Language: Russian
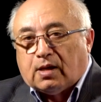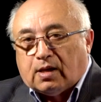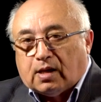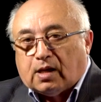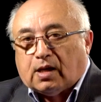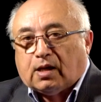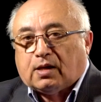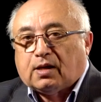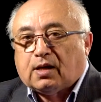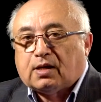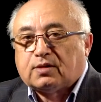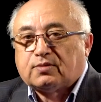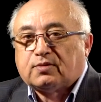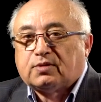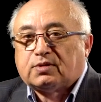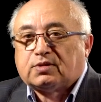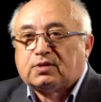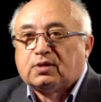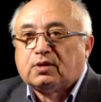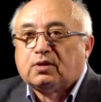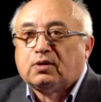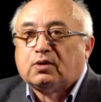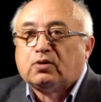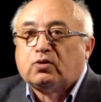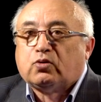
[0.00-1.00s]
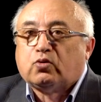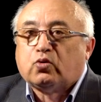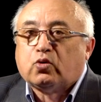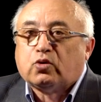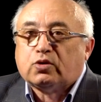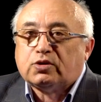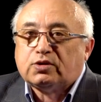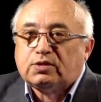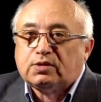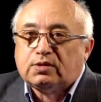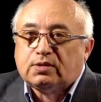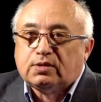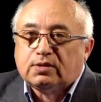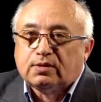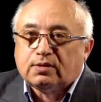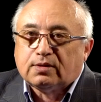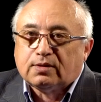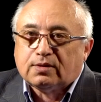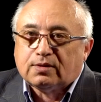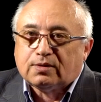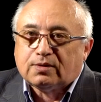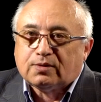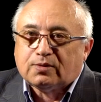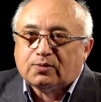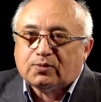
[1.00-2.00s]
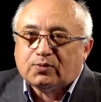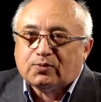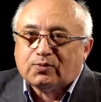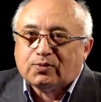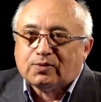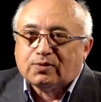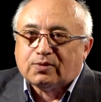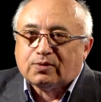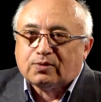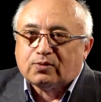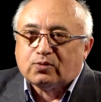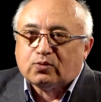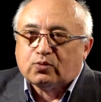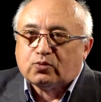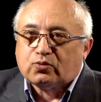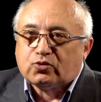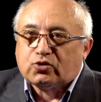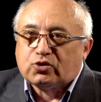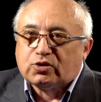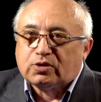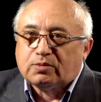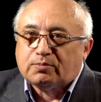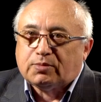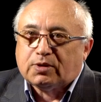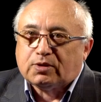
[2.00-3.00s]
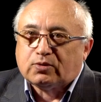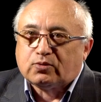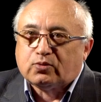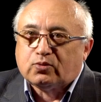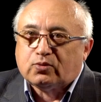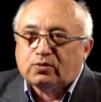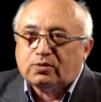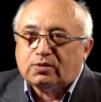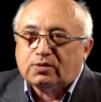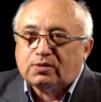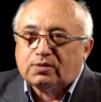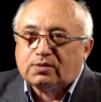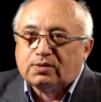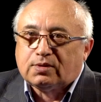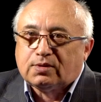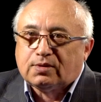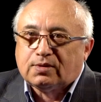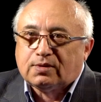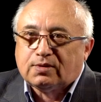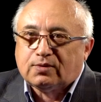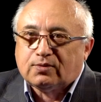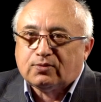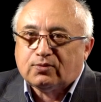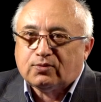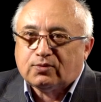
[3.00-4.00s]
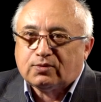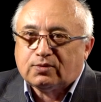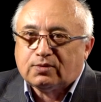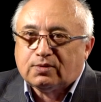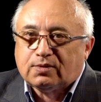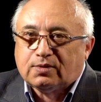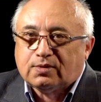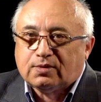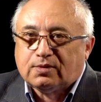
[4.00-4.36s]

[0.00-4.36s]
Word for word: Оказывается, кость э, лучше подходит. Вот.